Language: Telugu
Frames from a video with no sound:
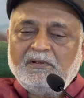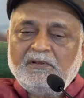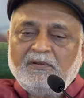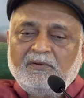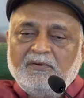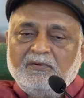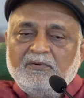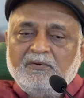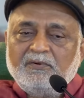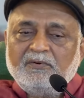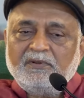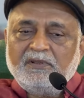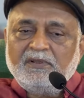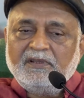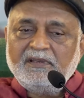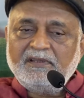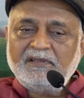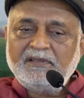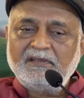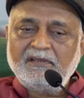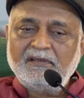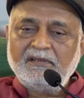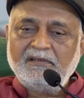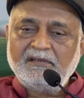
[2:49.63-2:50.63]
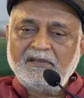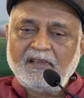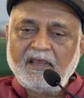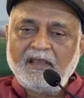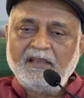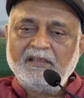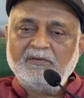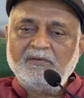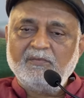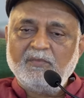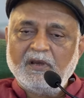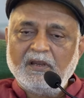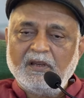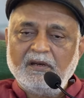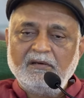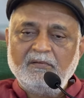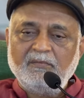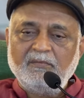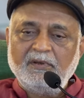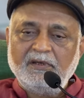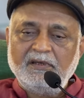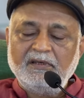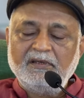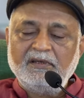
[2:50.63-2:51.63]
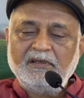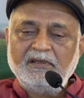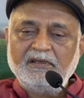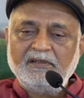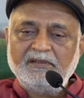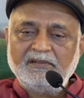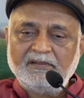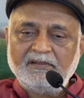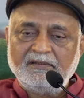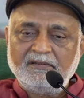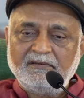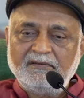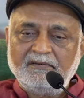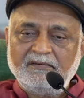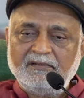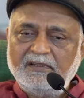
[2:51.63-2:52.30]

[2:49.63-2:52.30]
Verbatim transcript: through this Sahaj Marg meditation.